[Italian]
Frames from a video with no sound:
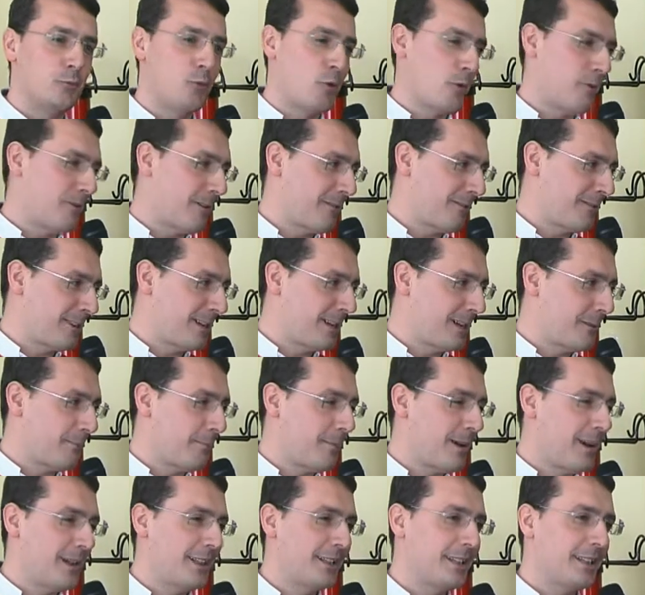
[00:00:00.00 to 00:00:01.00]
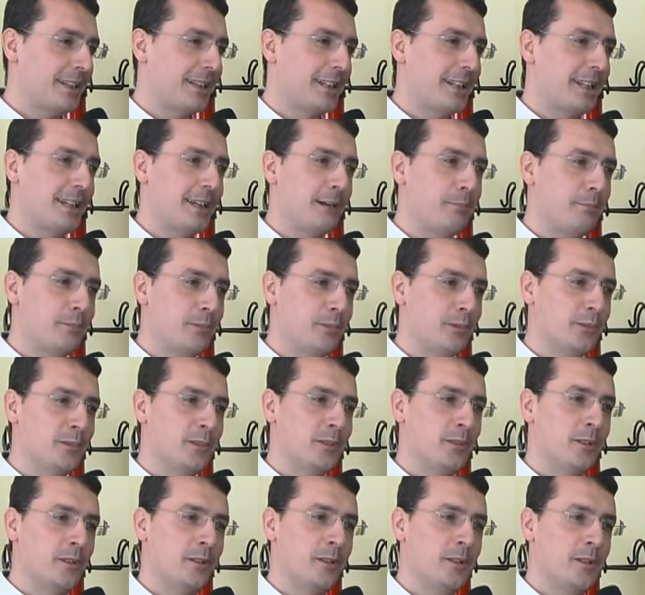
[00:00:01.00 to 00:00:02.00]
nuova Villa Abate che
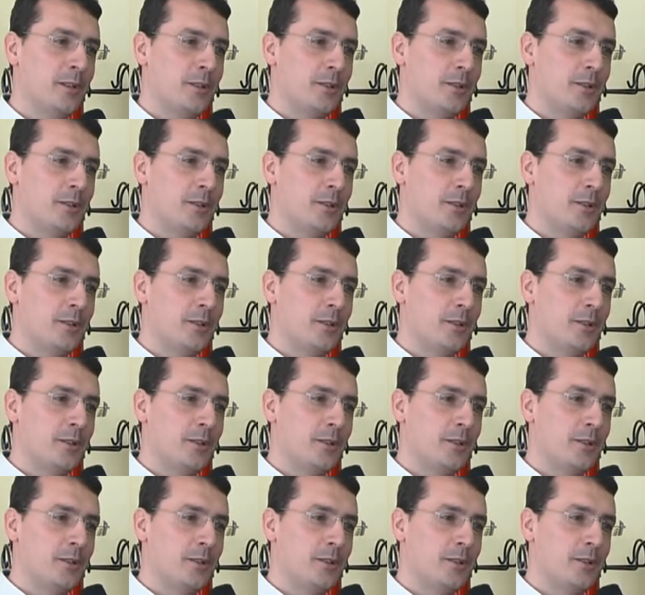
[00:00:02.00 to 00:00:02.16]
appunto